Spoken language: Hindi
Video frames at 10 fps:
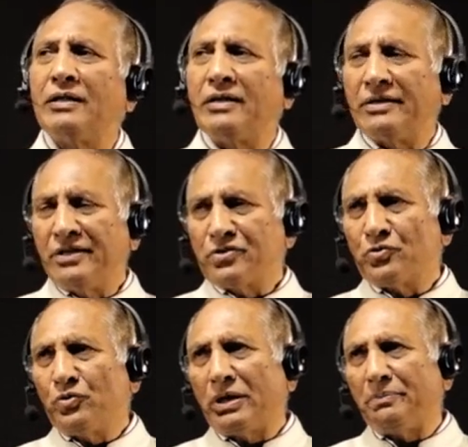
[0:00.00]
लंडन
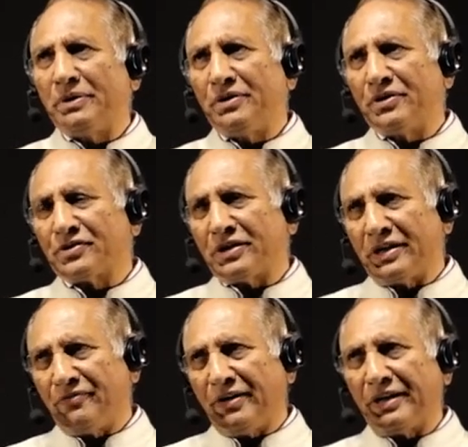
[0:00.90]
स्कूल ऑफ बिजनेस
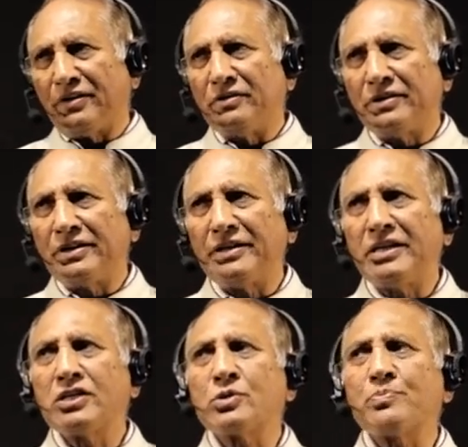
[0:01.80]
सर्टिफाइड अकाउंटेंट
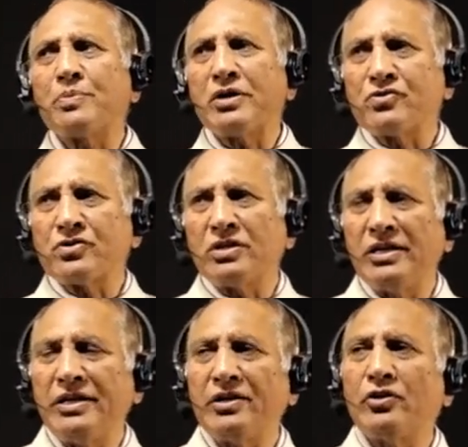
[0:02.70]
ने
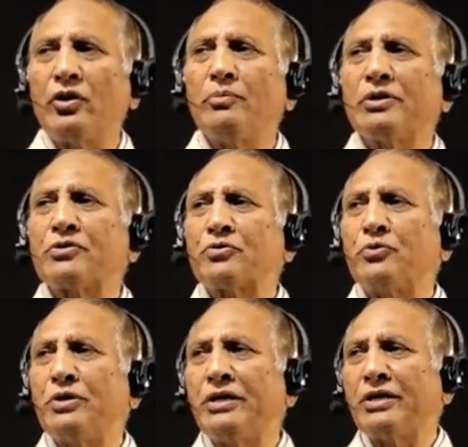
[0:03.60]
स्पेशली कॉमर्स
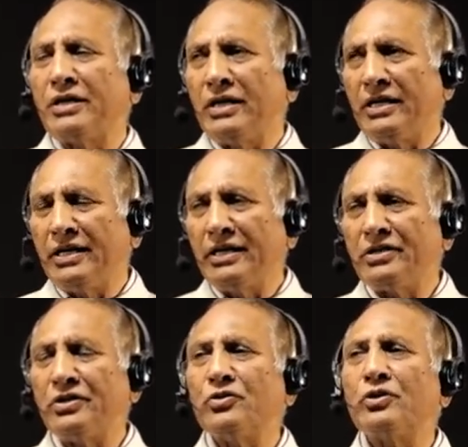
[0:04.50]
स्टूडेंट के लिए
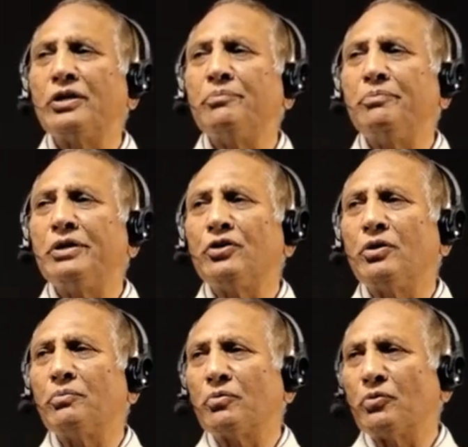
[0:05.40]
जिन्होंने
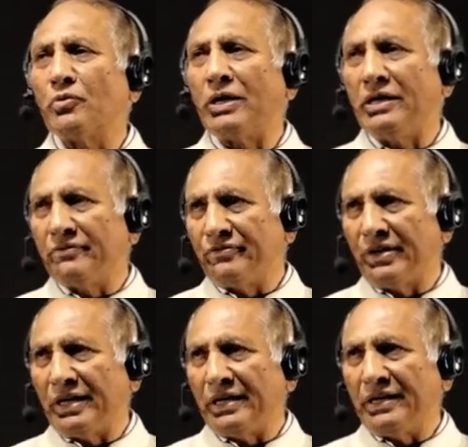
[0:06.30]
बीकॉम
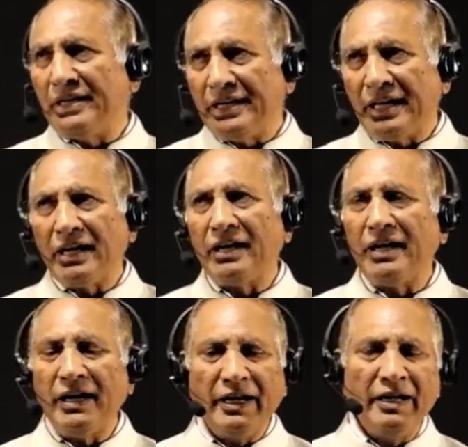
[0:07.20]
क्वालिफाई किया
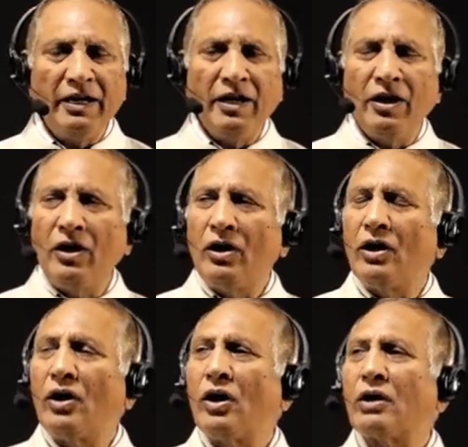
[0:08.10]
है
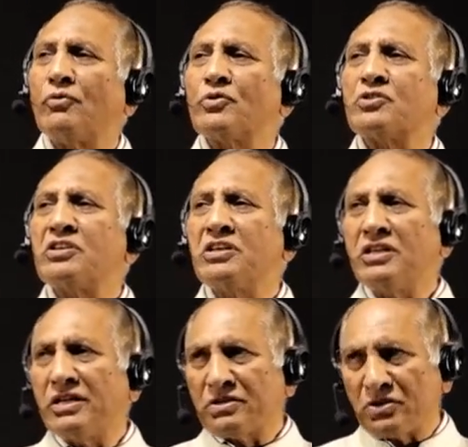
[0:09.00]
और वो
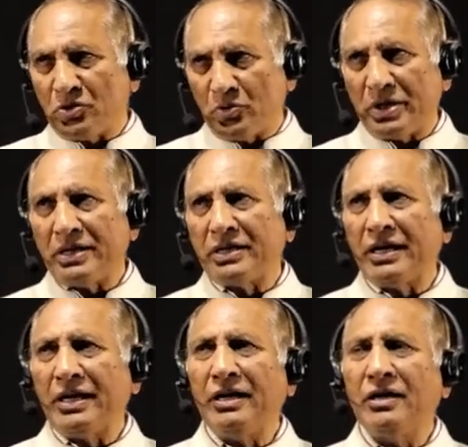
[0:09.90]
सीरियस स्टूडेंट
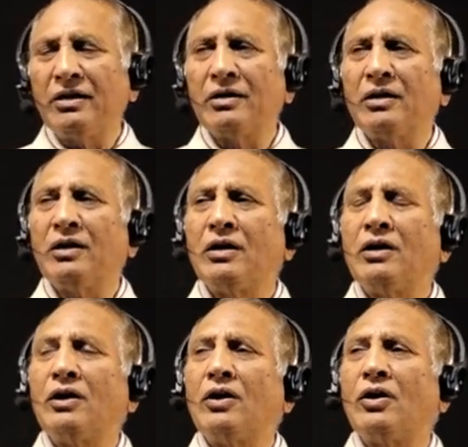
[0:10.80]
हैं
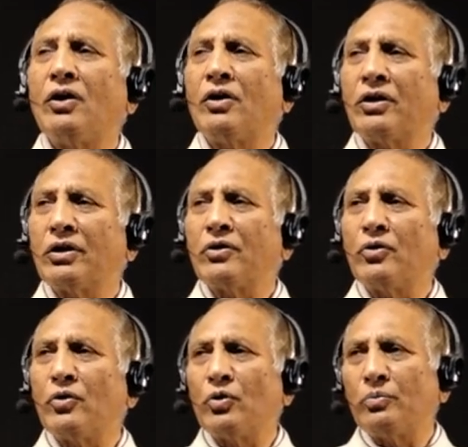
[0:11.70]
और
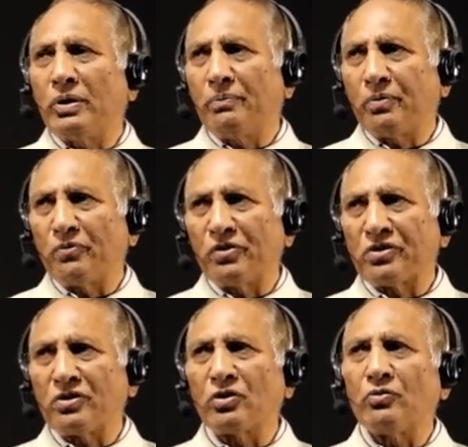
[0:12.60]
ग्लोबल
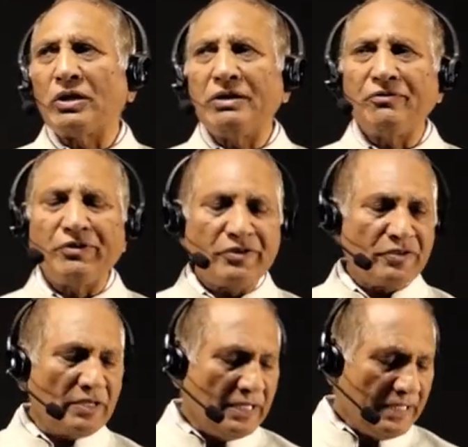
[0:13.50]
प्रोफेशनल
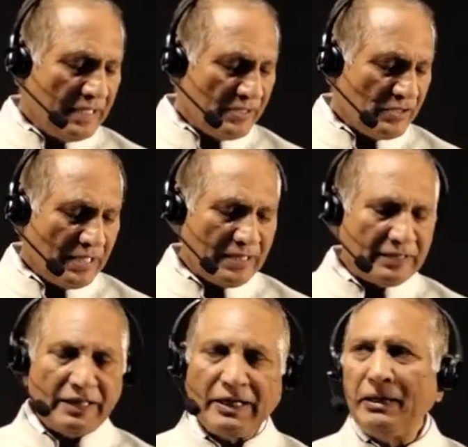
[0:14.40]
क्वालिफिकेशन लेना
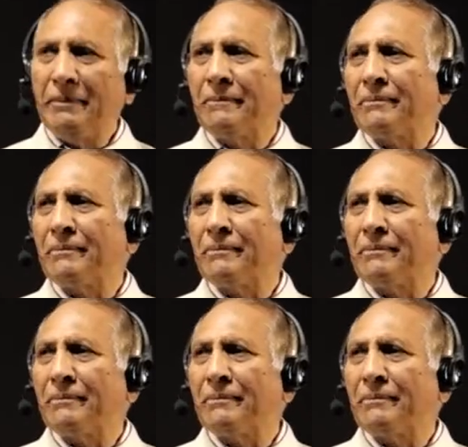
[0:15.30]
चाहते हैं